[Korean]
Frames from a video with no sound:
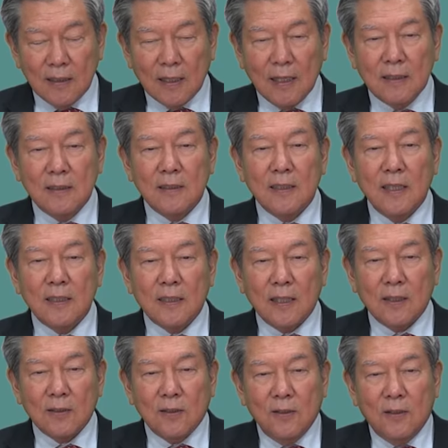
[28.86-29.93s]
갖느냐에
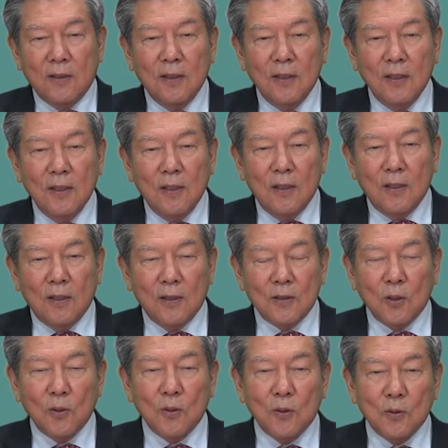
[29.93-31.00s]
따라서 어,
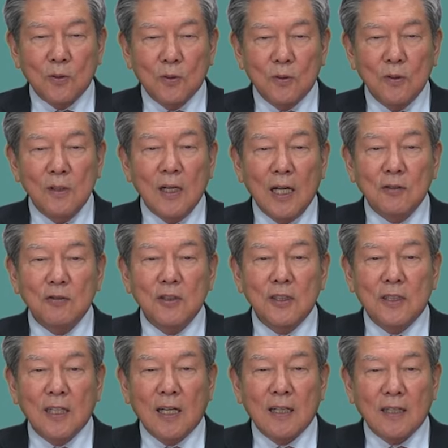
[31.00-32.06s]
성공을 할 수
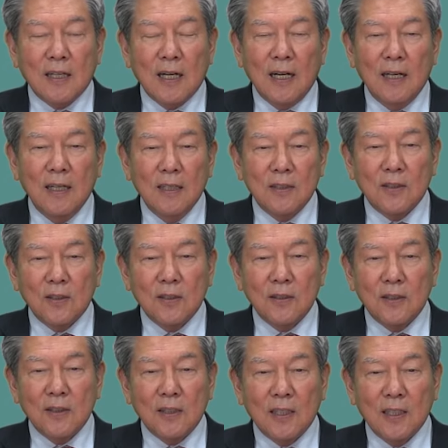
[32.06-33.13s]
있지 않을까 저는
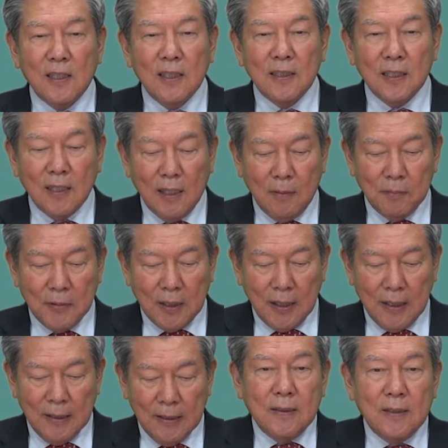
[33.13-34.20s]
그렇게
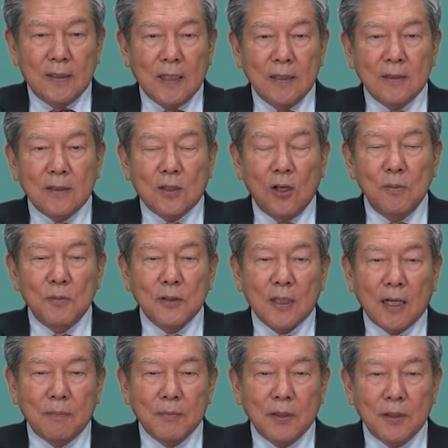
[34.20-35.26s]
생각합니다. 일단 젊은
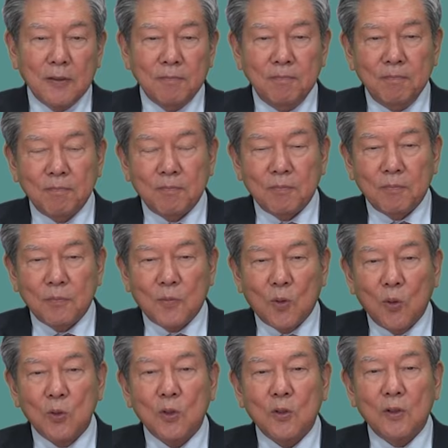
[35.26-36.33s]
사람들은
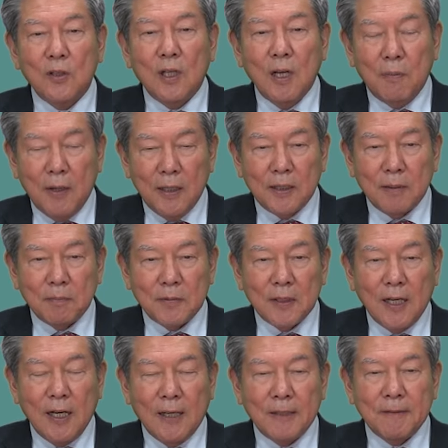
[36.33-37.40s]
도전을 해봐야
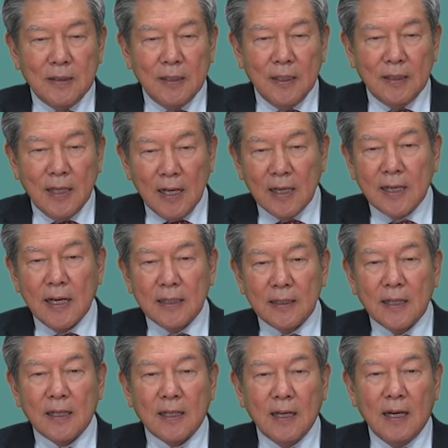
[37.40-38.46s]
됩니다. 이게 될까 안
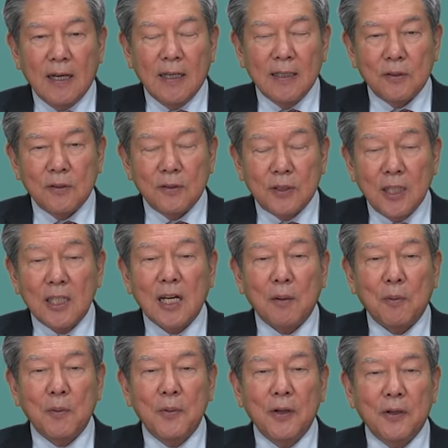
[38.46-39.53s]
될까 어, 재다
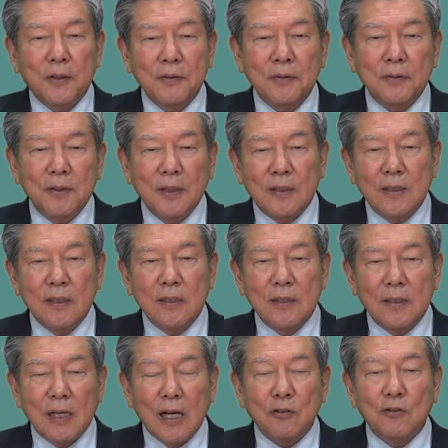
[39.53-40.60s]
보면
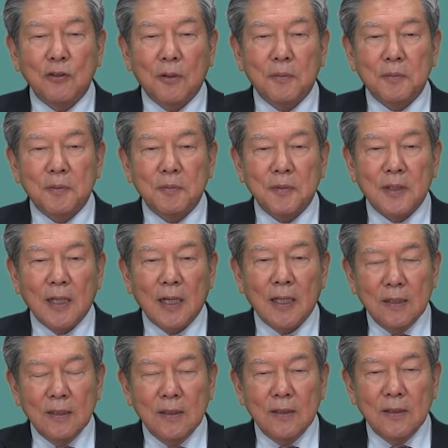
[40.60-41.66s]
일을 할 수가 없습니다.
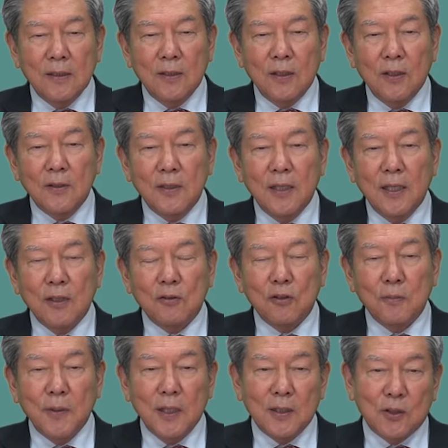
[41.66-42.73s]
그
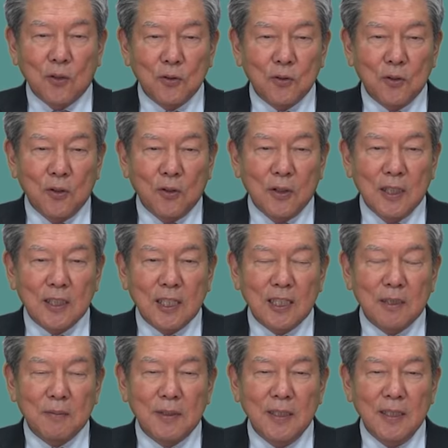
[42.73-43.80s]
현대그룹의 정주영
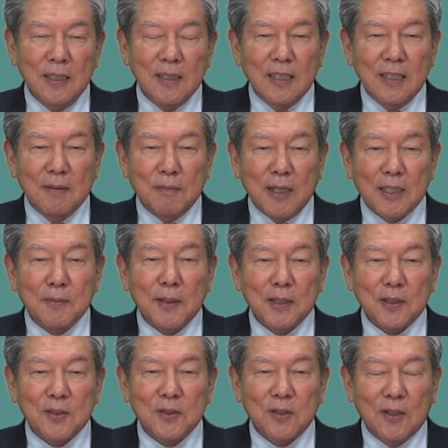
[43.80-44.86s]
회장님이 예,
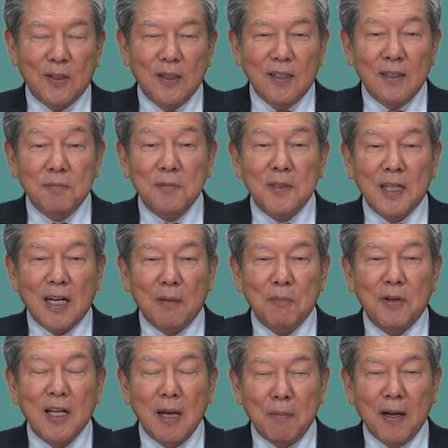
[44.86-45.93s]
말씀하셨죠. 어, 임자
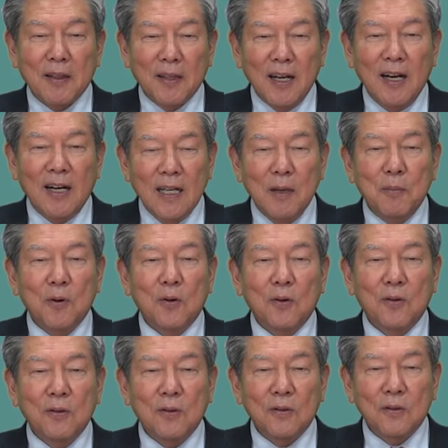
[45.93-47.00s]
한번 해봤나?
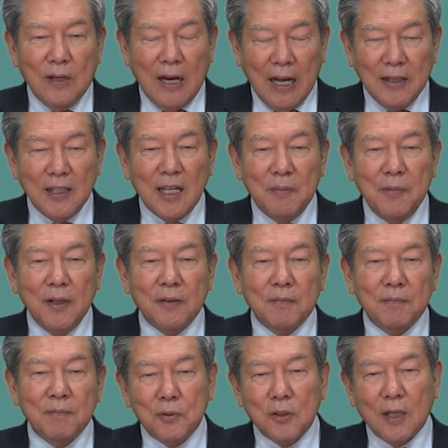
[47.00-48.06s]
해보고 안
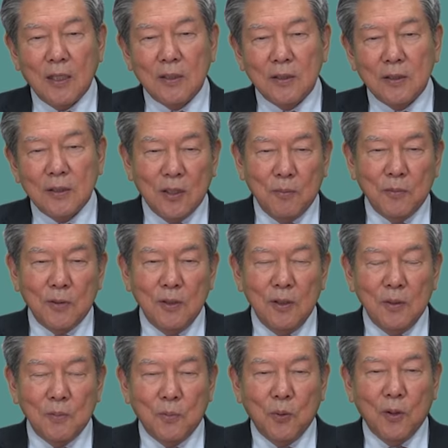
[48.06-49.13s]
되면 부족한
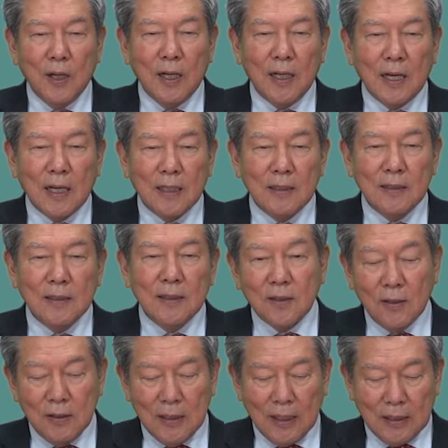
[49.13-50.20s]
점을 보완해 나가는
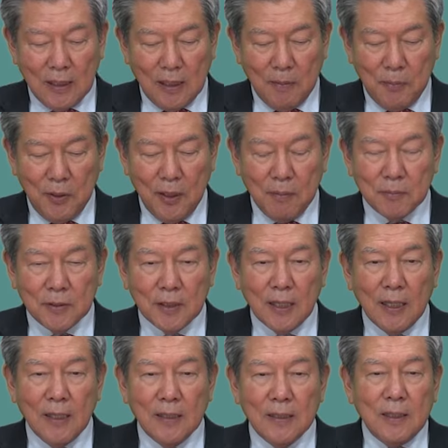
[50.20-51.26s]
그런 자세가
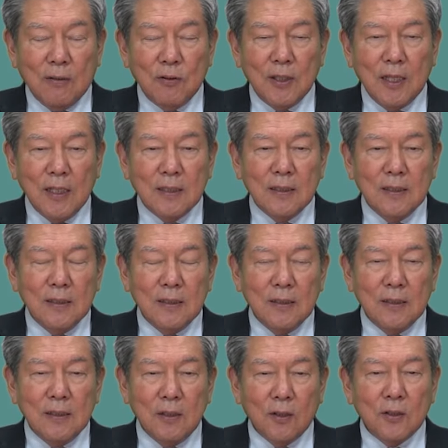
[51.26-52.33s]
필요합니다. 자 우리가
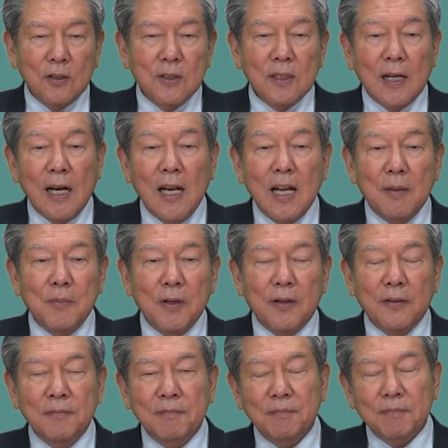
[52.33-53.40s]
그 어떤 일을
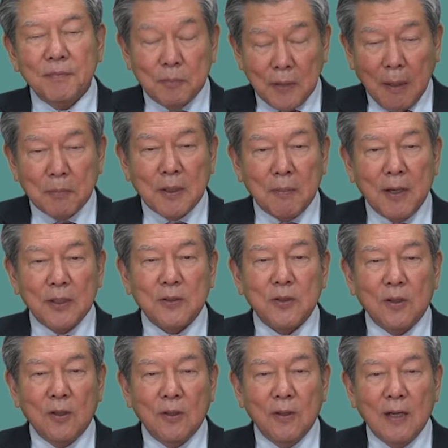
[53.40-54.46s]
하려면
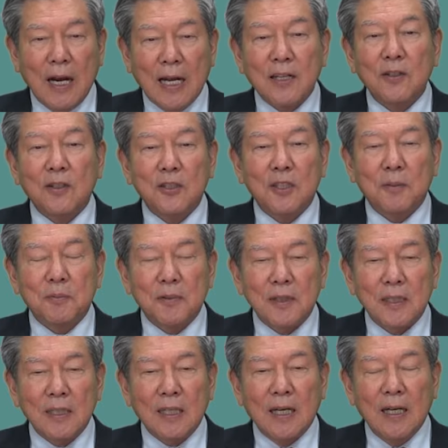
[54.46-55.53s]
답답하죠. 아는 것이
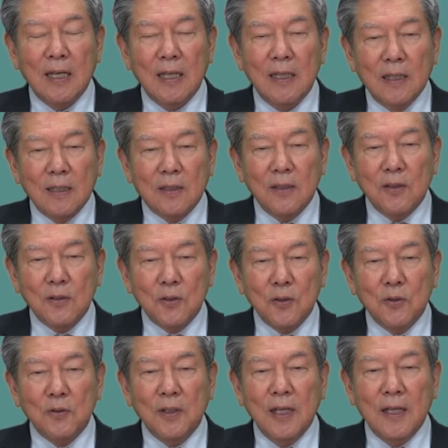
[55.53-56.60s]
없으니까 어, 그런
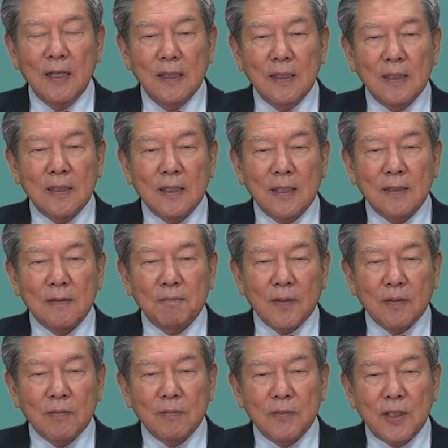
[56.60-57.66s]
경우에 일단
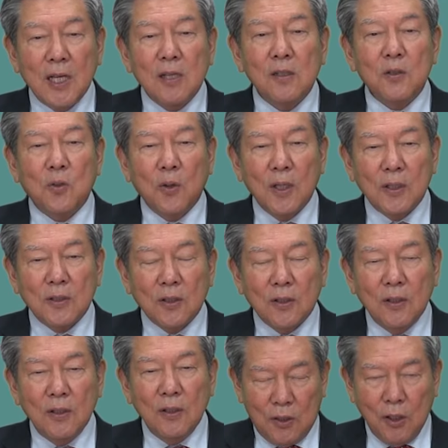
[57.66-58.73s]
음, 책을
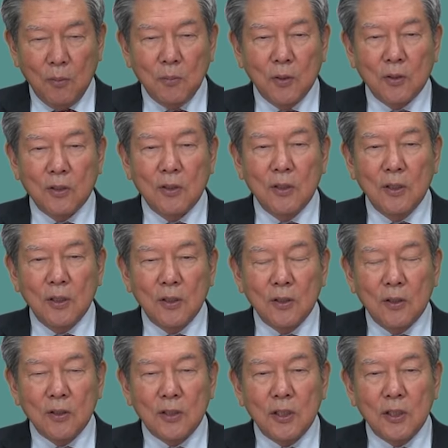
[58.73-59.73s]
통해서 정보를 어,